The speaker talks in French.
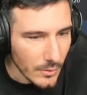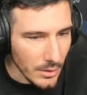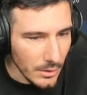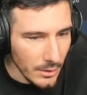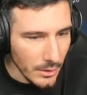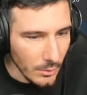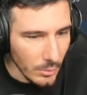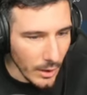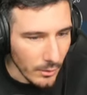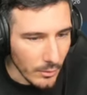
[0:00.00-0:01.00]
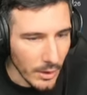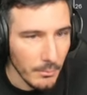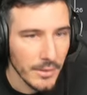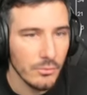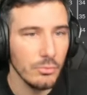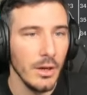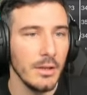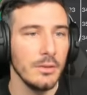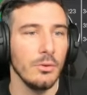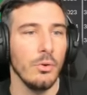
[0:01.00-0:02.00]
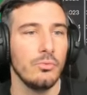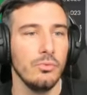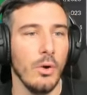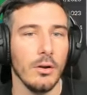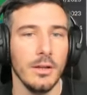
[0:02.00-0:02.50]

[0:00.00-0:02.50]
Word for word: il est où là Voilà, Matsuda, il est de retour.